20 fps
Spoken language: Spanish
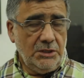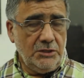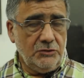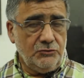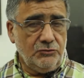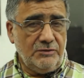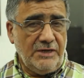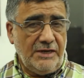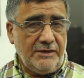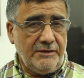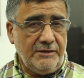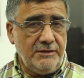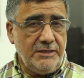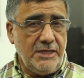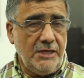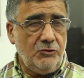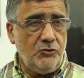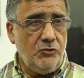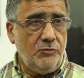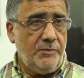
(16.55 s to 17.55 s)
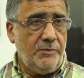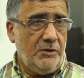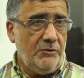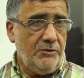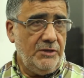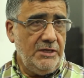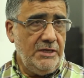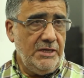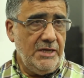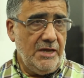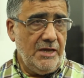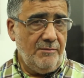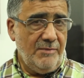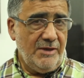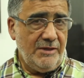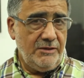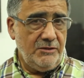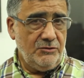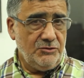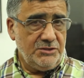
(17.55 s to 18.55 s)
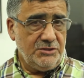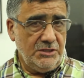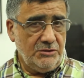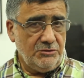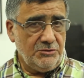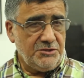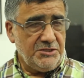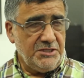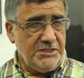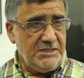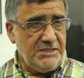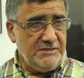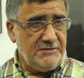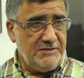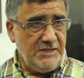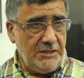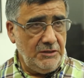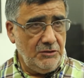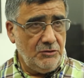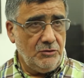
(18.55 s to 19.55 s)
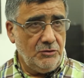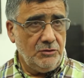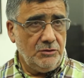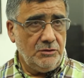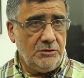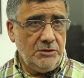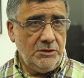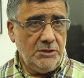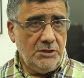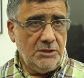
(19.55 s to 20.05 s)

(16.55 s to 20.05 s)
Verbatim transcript: es una red que agrupa hoy día a más de 235